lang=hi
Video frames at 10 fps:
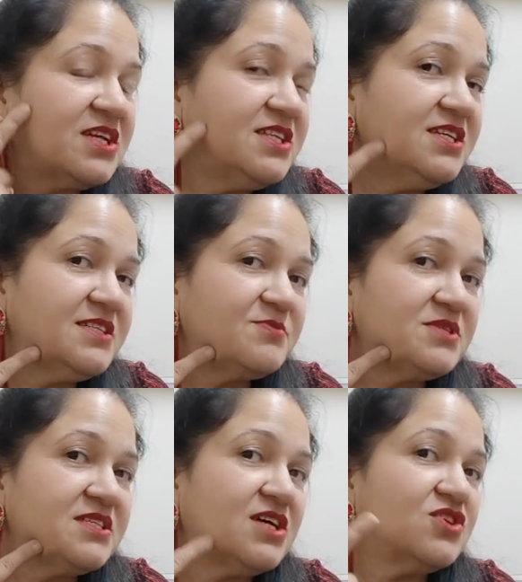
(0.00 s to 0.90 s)
इधर सबसे
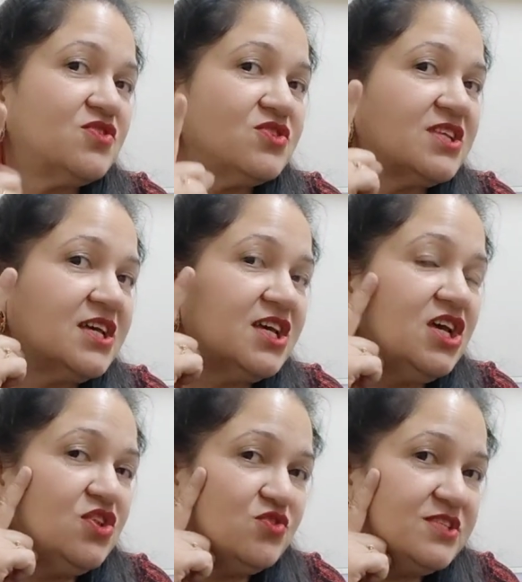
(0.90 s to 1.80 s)
ज़्यादा होते हैं
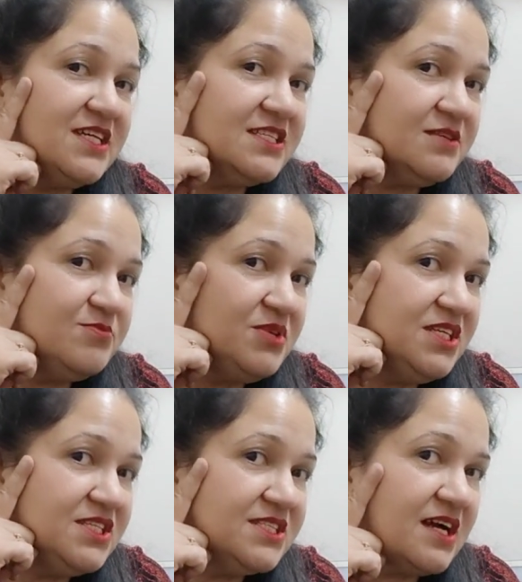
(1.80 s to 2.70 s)
तो जैसे ही
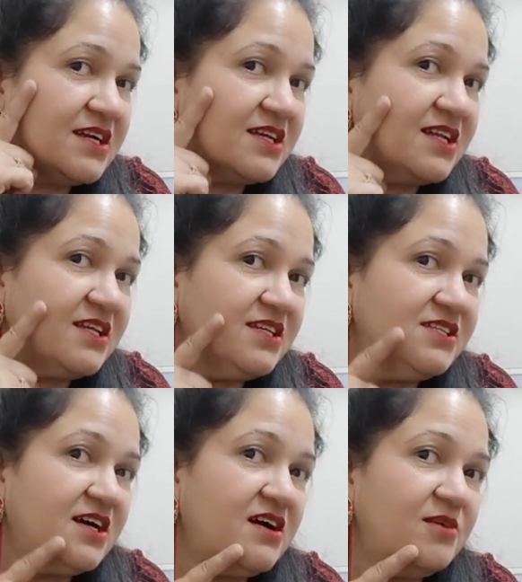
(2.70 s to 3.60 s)
ब्लीच स्टार्ट करेंगे
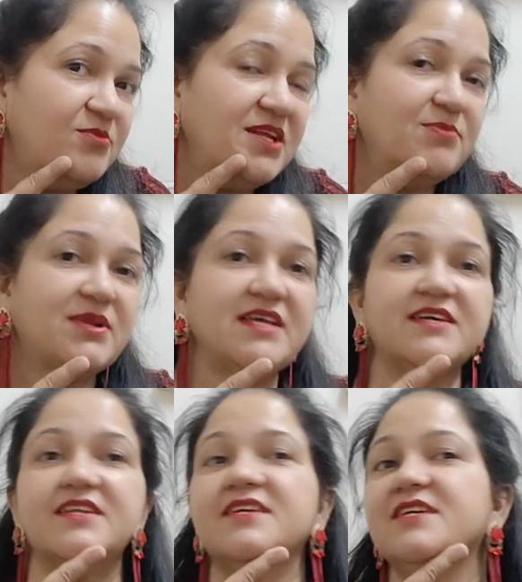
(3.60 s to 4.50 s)
यहाँ पर अप्लाई
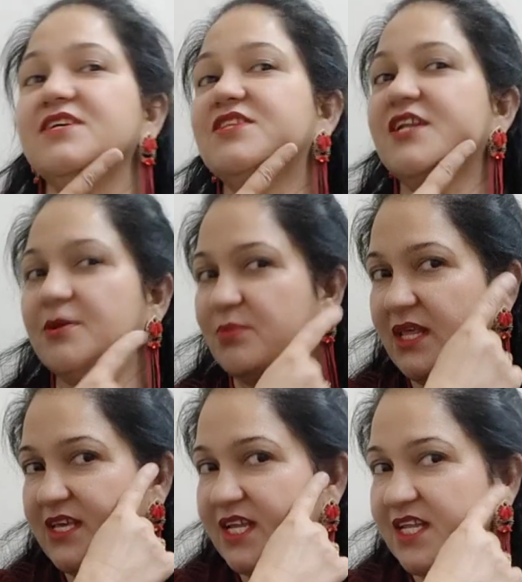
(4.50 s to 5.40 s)
करेंगे इधर
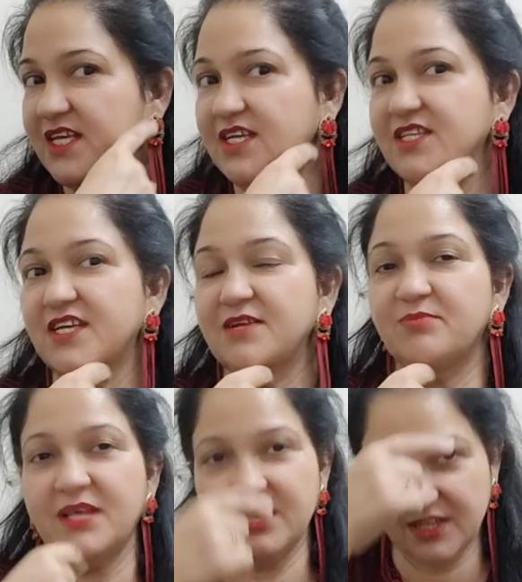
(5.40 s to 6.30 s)
अप्लाई करेंगे इधर
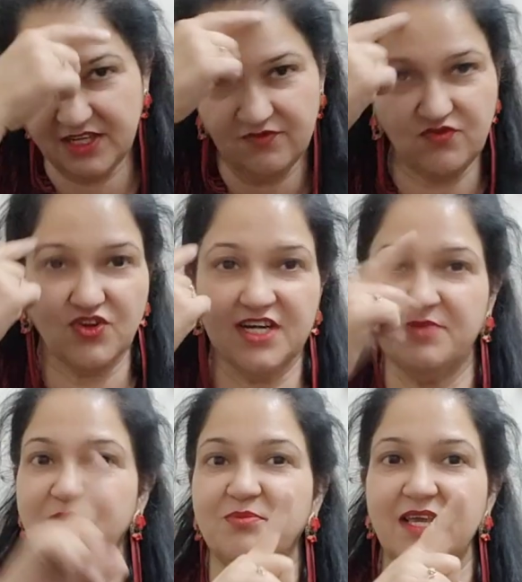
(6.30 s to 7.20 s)
अप्लाई करेंगे फॉरेट
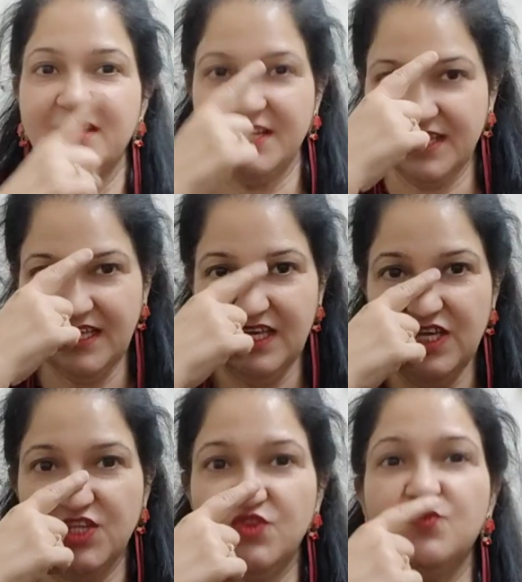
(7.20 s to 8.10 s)
पे अप्लाई करेंगे
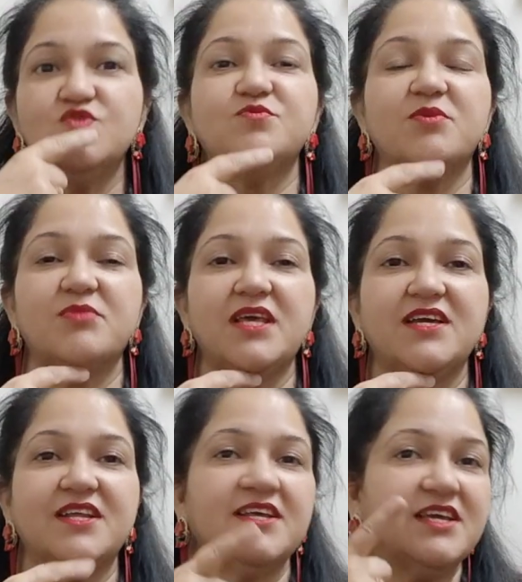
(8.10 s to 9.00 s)
नोज़ पे अप्लाई
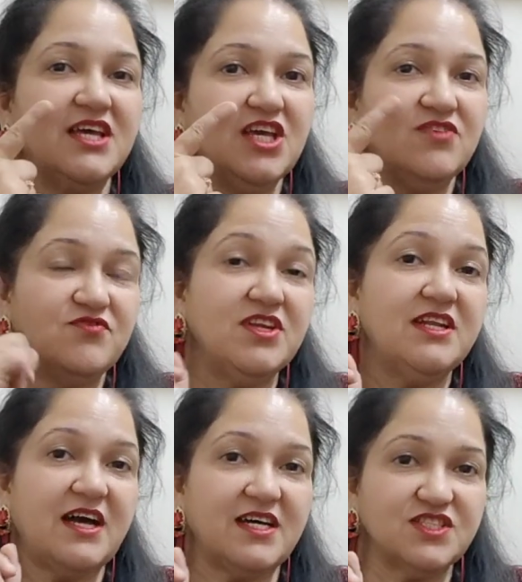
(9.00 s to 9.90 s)
करेंगे फिर
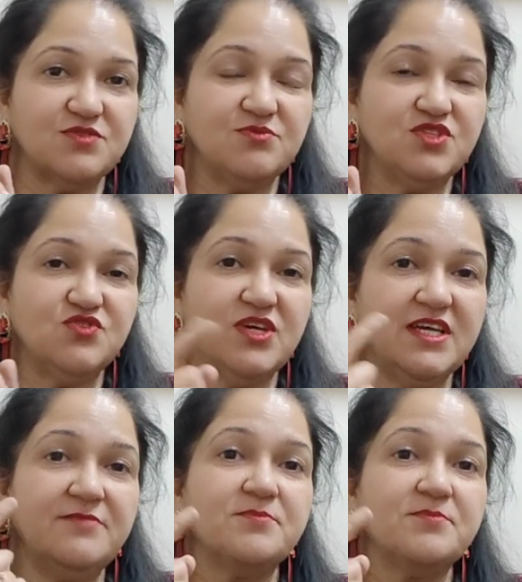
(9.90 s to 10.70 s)
लास्ट में जो है